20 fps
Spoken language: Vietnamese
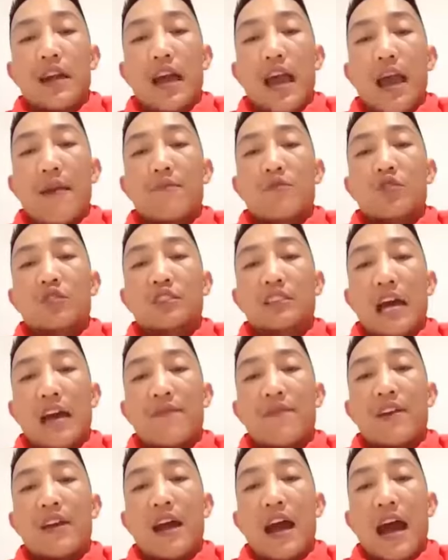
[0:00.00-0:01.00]
Em có
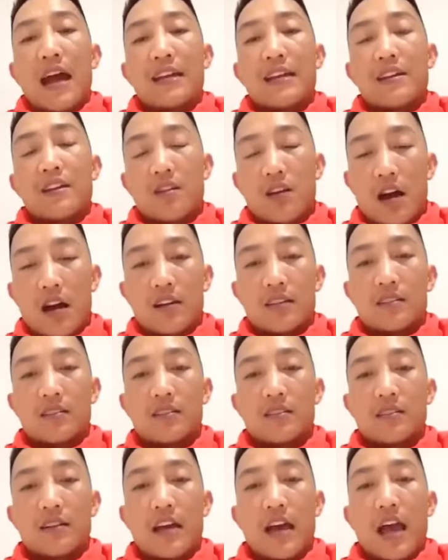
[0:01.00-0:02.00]
sai về ai đi nữa
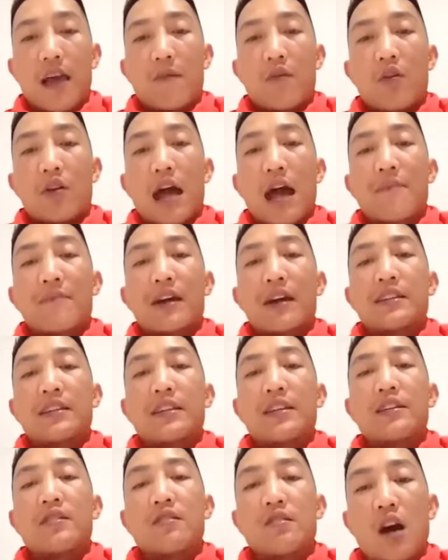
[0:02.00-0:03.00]
Em có làm cái
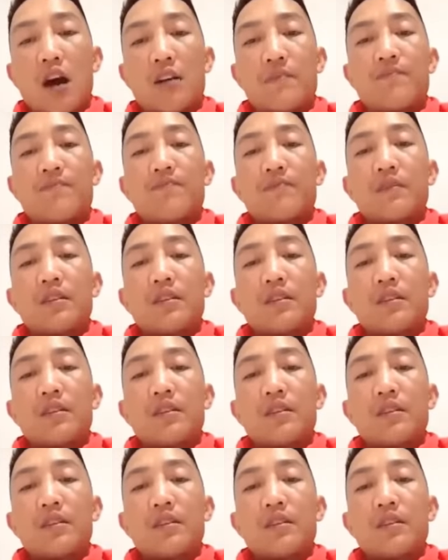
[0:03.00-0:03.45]
gì nữa